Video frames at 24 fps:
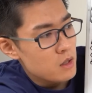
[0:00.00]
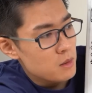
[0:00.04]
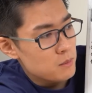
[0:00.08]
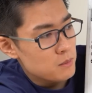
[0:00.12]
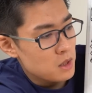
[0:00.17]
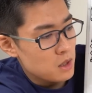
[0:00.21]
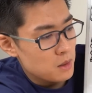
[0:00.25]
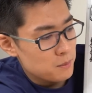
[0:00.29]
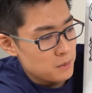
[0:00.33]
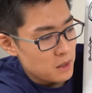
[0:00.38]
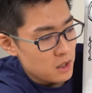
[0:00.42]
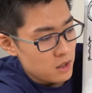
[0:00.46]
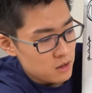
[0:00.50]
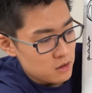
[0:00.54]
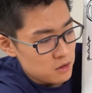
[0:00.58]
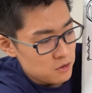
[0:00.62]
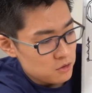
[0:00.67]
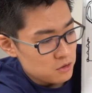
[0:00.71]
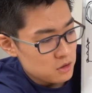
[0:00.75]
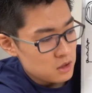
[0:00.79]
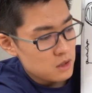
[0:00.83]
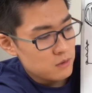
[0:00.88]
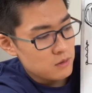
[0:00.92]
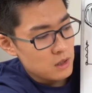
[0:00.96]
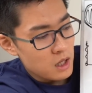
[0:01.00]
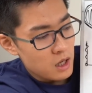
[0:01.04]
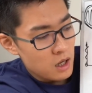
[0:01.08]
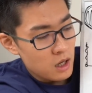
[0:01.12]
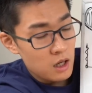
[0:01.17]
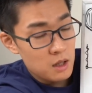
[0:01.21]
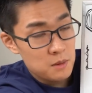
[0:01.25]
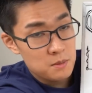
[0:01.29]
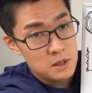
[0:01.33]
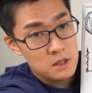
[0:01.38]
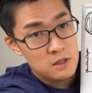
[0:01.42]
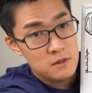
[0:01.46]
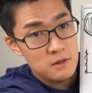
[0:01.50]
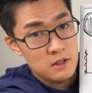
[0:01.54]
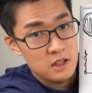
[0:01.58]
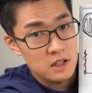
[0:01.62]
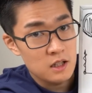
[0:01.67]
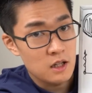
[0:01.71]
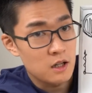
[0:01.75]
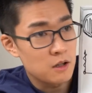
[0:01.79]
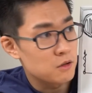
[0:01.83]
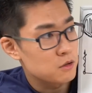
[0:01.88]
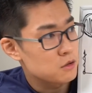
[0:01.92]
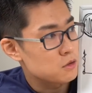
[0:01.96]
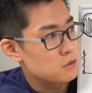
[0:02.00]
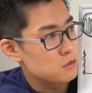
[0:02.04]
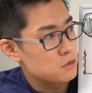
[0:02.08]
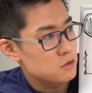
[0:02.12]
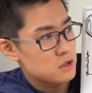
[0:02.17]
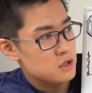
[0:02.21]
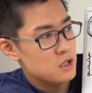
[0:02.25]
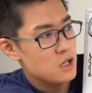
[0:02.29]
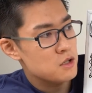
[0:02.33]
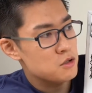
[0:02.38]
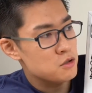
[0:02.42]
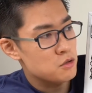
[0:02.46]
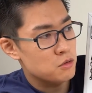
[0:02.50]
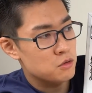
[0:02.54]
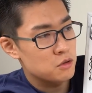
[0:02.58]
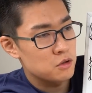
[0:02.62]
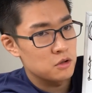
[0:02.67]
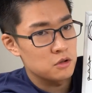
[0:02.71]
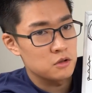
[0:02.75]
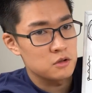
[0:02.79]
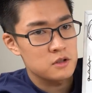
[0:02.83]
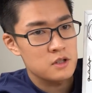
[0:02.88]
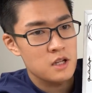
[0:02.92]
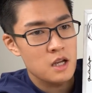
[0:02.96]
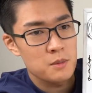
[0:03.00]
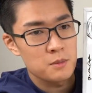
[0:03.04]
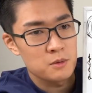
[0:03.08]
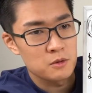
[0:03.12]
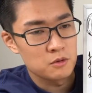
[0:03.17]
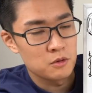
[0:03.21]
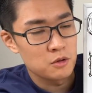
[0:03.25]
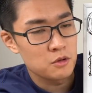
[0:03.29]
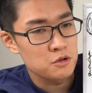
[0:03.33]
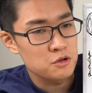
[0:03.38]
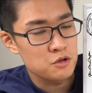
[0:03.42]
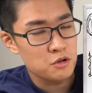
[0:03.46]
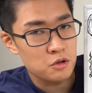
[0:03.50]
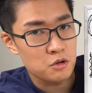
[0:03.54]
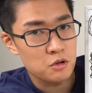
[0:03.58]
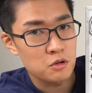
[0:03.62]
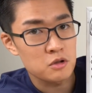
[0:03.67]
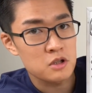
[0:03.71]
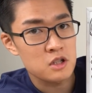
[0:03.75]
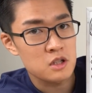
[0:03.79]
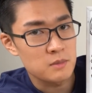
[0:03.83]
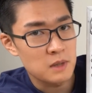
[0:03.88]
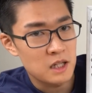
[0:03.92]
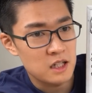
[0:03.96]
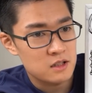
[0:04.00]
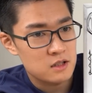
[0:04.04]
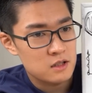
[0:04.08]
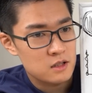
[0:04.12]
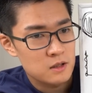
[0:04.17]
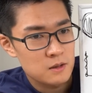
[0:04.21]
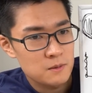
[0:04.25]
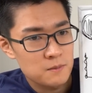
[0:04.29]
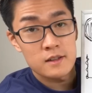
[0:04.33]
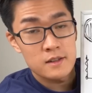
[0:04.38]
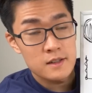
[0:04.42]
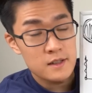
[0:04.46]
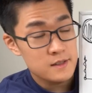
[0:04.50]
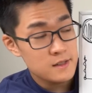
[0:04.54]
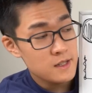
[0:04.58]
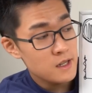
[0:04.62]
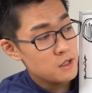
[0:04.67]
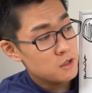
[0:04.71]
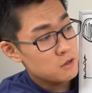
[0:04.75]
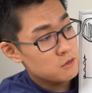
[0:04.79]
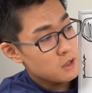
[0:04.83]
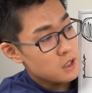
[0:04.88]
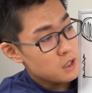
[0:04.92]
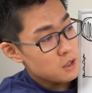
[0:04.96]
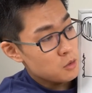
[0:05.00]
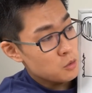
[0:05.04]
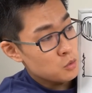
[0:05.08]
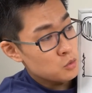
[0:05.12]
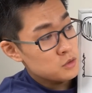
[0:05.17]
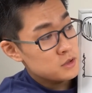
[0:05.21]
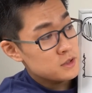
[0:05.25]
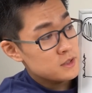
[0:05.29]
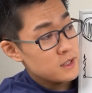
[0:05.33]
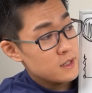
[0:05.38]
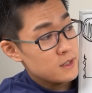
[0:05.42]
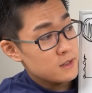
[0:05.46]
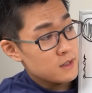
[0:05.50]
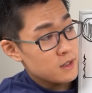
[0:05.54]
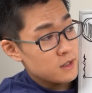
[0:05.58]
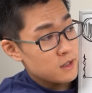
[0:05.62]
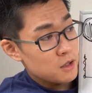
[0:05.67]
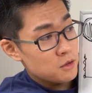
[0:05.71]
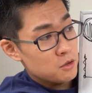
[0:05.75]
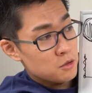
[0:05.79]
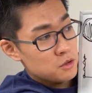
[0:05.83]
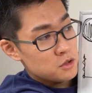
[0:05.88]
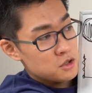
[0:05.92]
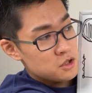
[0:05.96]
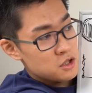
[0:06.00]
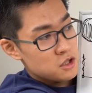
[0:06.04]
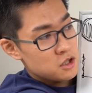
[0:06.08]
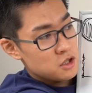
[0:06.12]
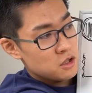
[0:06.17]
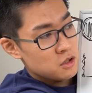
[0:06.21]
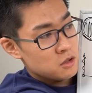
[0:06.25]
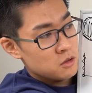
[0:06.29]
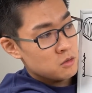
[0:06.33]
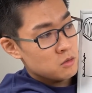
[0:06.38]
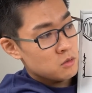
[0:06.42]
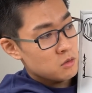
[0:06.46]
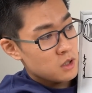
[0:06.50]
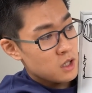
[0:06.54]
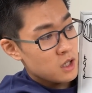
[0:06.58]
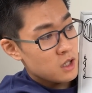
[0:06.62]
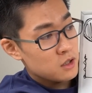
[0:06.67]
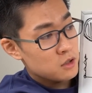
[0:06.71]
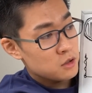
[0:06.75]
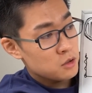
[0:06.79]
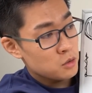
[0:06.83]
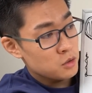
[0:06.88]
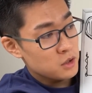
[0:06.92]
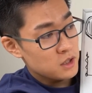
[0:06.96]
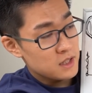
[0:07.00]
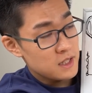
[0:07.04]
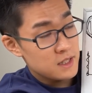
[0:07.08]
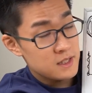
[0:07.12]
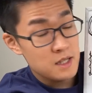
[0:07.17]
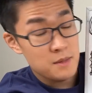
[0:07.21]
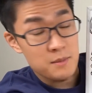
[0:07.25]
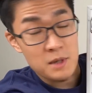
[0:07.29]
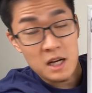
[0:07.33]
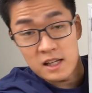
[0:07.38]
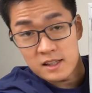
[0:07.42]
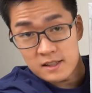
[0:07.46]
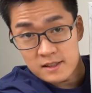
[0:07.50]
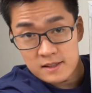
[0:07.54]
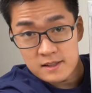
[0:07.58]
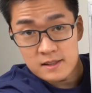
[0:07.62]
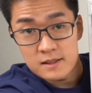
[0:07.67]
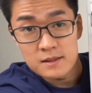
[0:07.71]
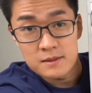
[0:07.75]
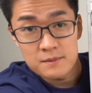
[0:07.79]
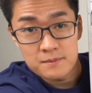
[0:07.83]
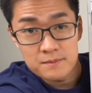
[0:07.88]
まあ、場合によってはハイパスフィルターを通して直流の成分を除去します。で最後は音声だけの信号が取り出せます。